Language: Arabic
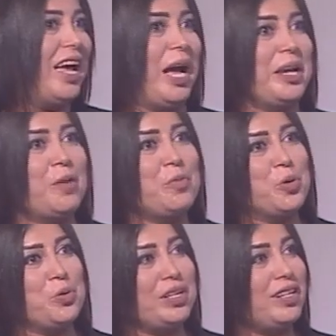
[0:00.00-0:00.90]
احيانا
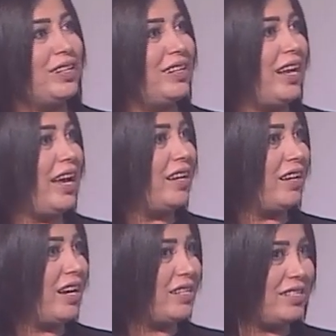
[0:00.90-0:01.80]
بيكون آه، الاهل
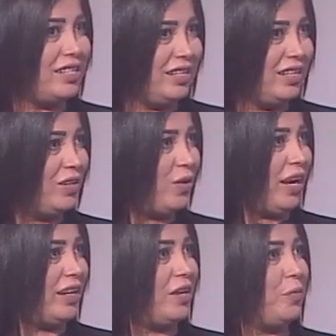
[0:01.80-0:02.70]
قاسيين
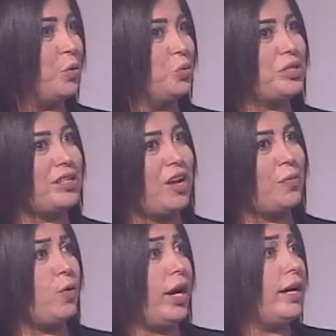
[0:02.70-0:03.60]
احيانا بيكونوا
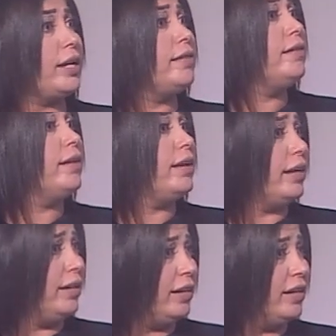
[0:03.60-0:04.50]
صارمين واحيانا كثير
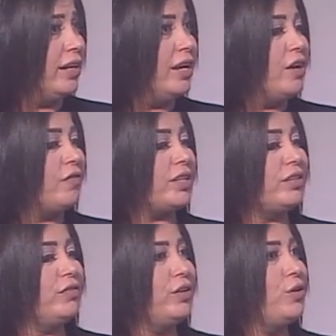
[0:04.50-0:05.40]
لينين
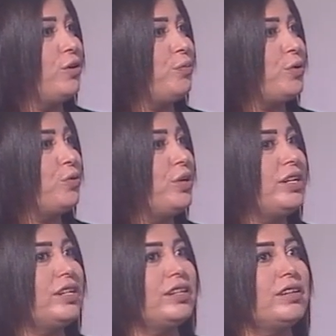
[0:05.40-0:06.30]
فالطفل هون
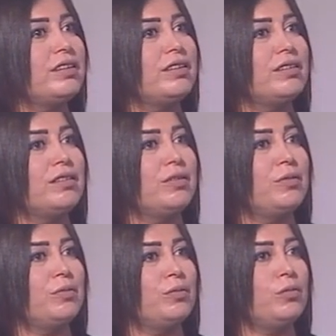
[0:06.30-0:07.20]
بيكون آه،
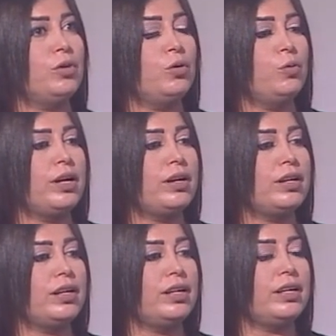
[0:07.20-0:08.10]
محور
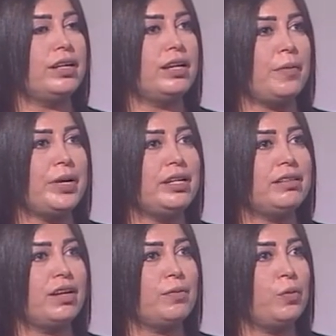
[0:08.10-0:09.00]
العملية
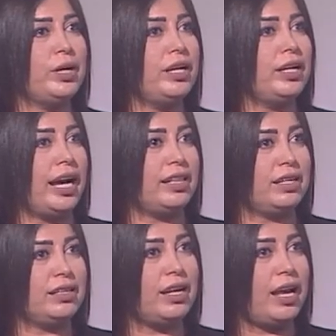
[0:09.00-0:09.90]
التربوية اللي
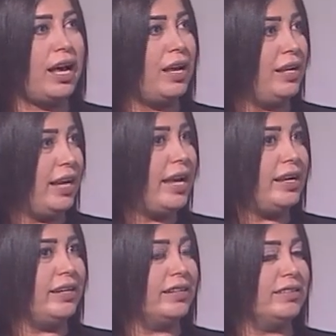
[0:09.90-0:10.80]
حددها
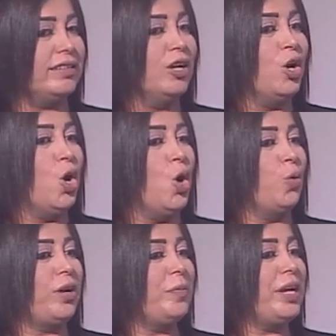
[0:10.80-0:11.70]
الأهل يعني
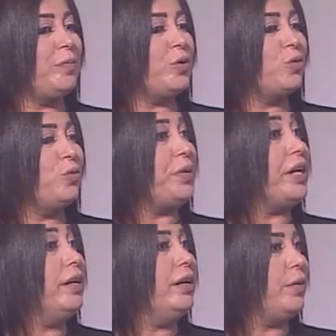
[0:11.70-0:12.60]
ورغم هيك بيكون
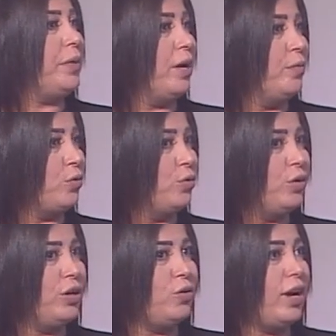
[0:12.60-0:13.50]
بحيرة بأمره
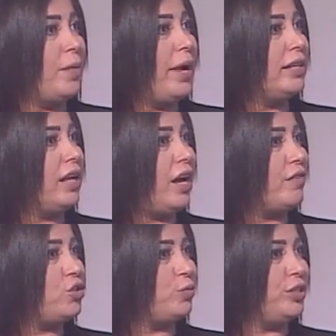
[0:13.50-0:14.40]
إنه أنا ما عاد
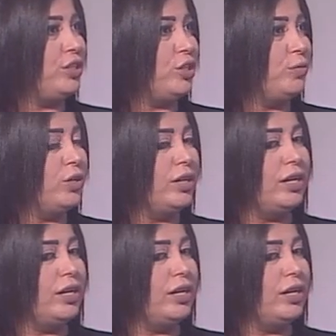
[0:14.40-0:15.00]
أعرف شو بدي أعمل